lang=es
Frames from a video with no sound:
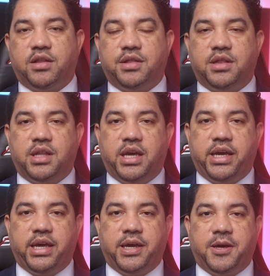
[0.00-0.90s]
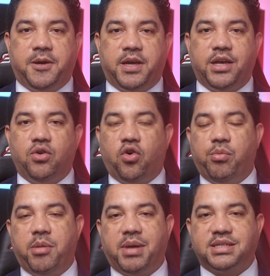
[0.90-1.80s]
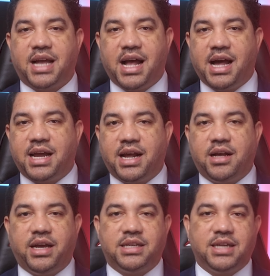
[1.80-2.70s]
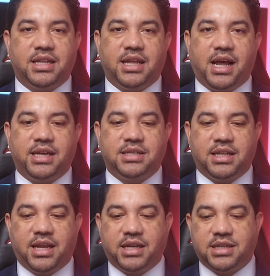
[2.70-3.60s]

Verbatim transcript: de Guido Gómez Mazara, etcétera, etcétera,